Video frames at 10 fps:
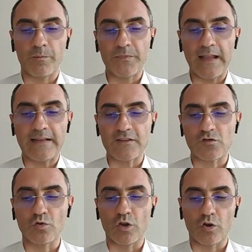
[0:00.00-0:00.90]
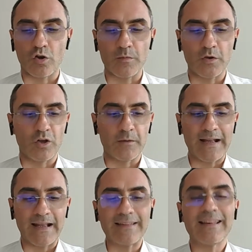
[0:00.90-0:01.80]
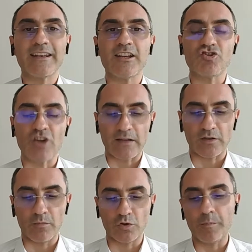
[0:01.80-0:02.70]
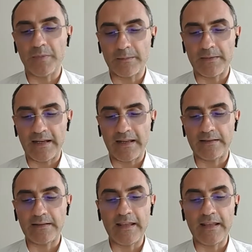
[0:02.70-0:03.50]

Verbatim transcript: che il tessuto economico rimanga danneggiato in modo permanente,